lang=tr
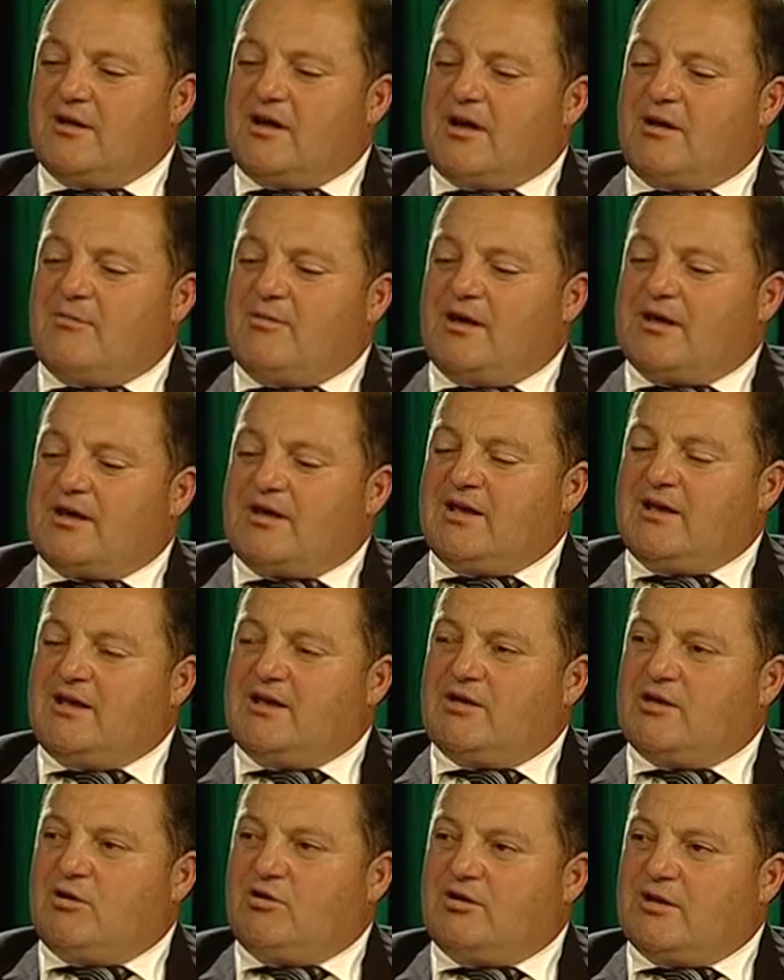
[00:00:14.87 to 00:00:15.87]
Ama
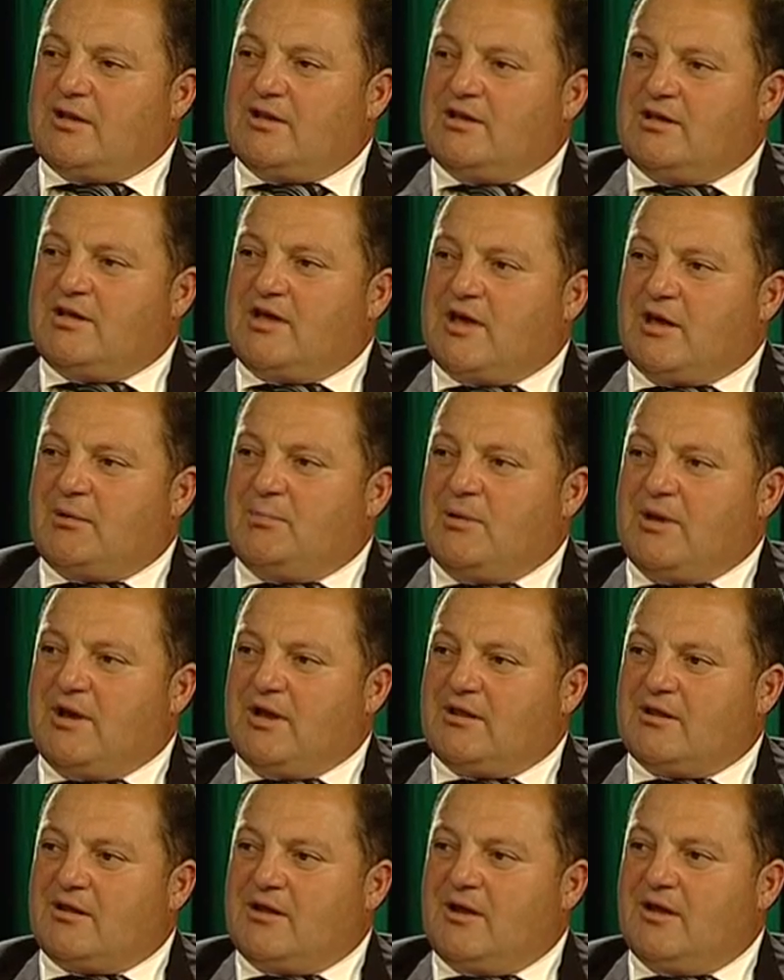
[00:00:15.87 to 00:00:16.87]
Akel'in de oynadığı geri
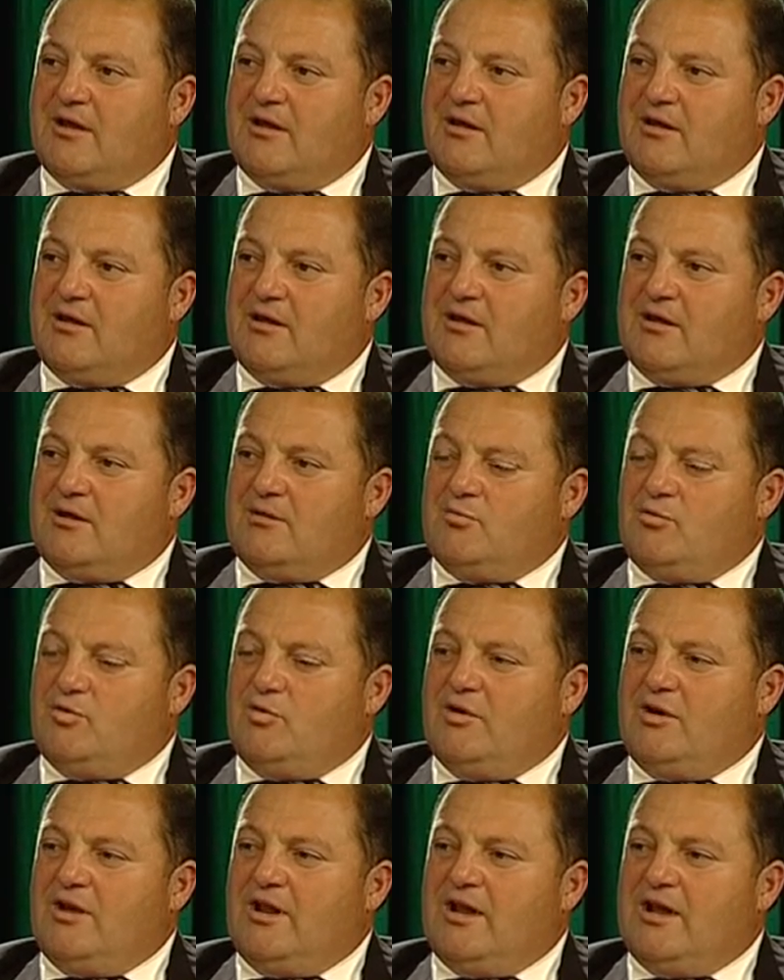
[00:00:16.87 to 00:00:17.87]
planda
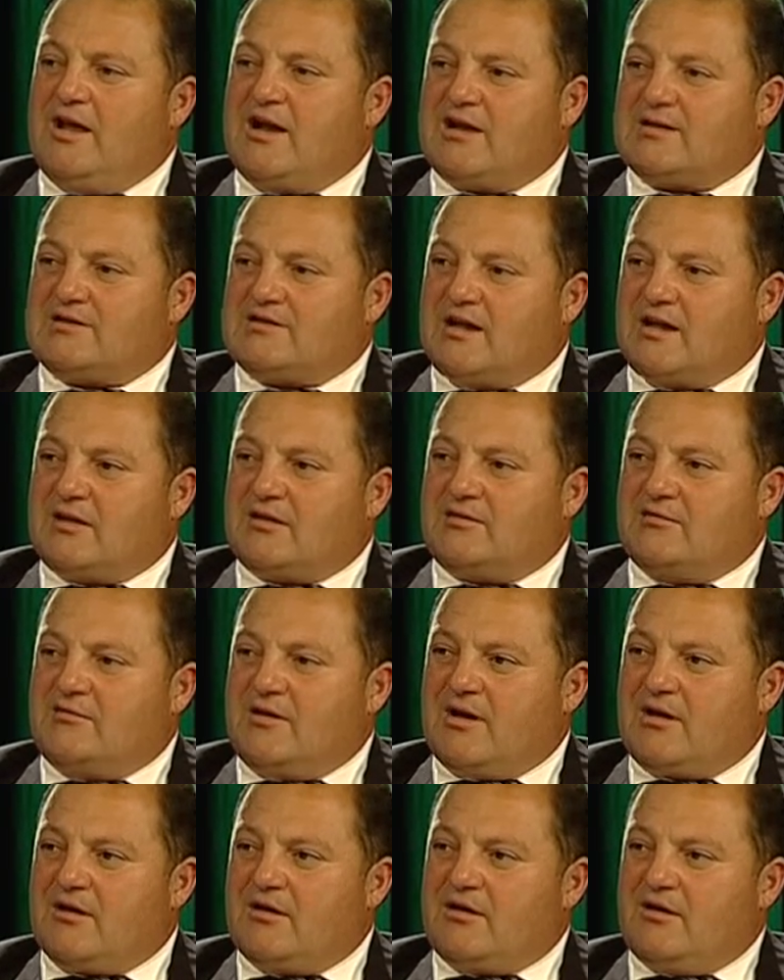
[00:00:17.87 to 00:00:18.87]
bu Lillikas kartı
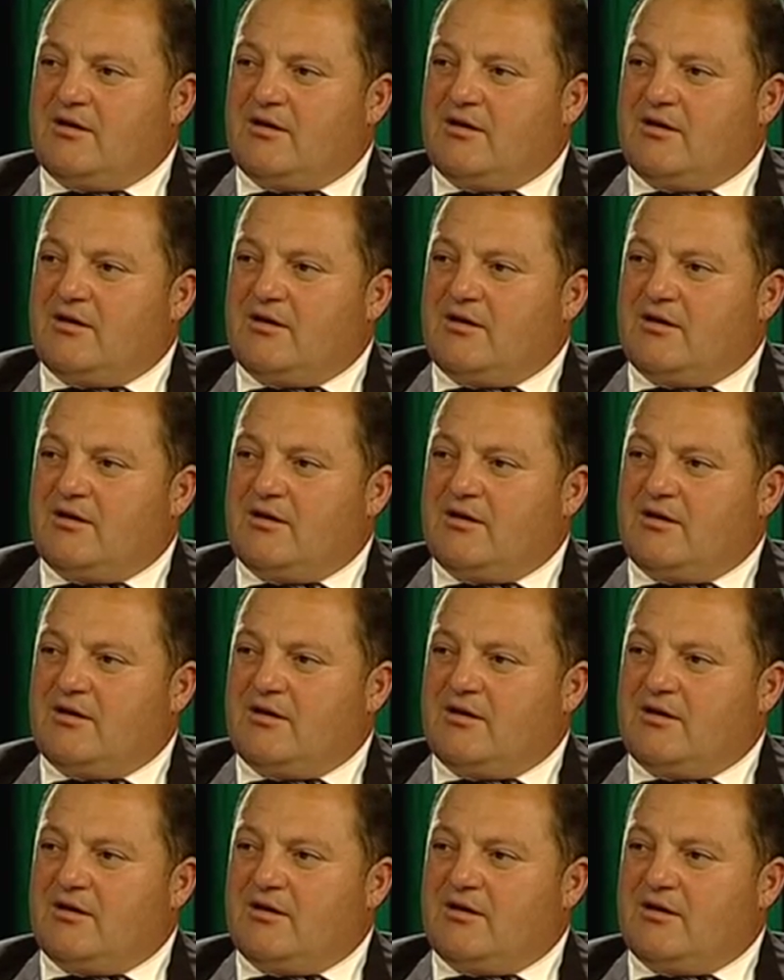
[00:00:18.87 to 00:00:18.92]
var.